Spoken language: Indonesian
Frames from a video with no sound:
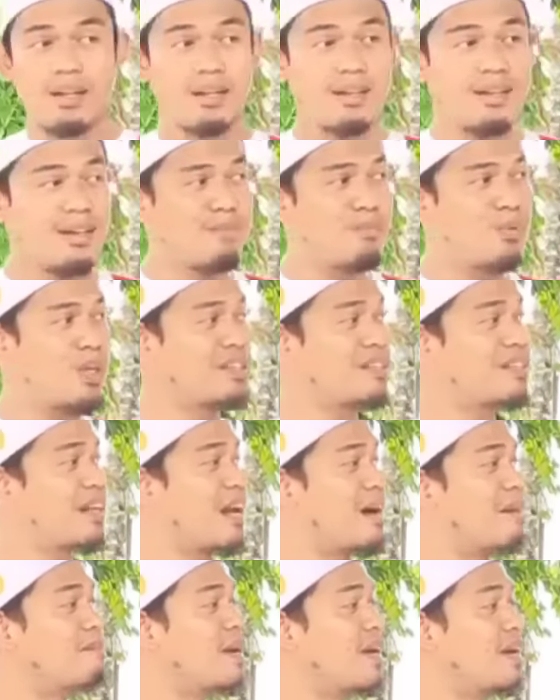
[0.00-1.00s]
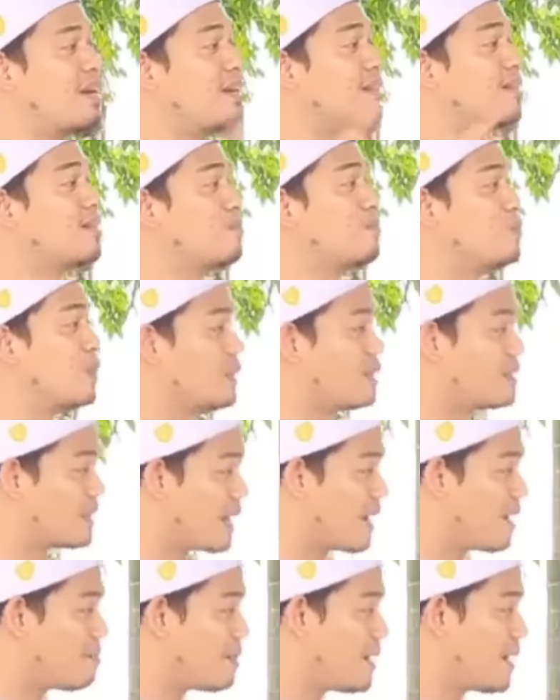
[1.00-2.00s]
Dia buat ceramah, kita buat
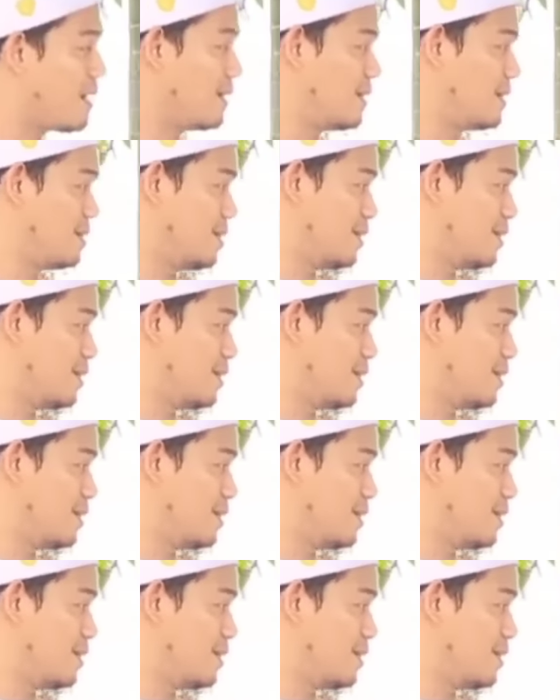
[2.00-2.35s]
ceramah.